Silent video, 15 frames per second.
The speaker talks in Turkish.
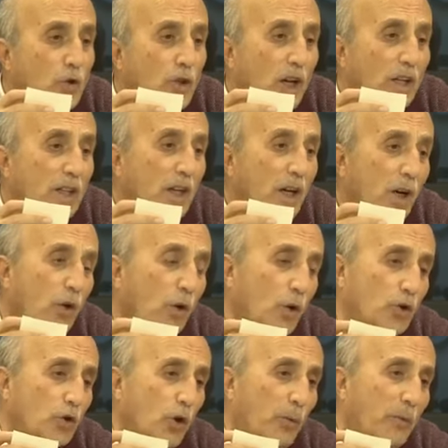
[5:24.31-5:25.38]
Üstad'ı
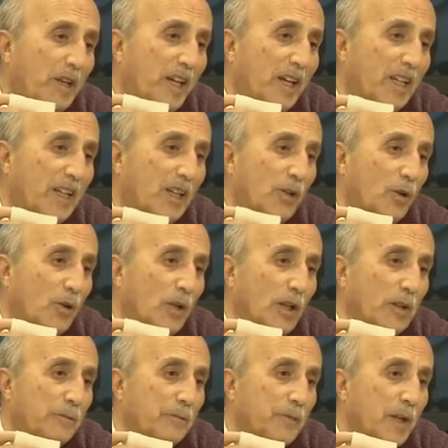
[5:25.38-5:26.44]
Kostroma'ya
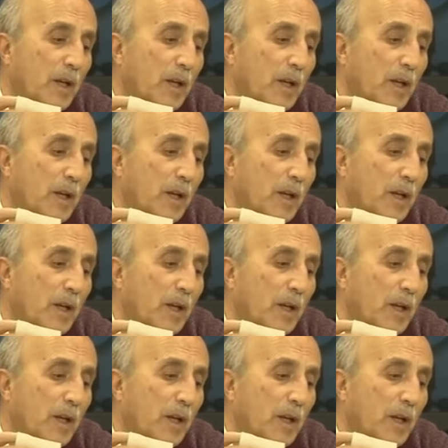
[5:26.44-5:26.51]
getiriyorlar.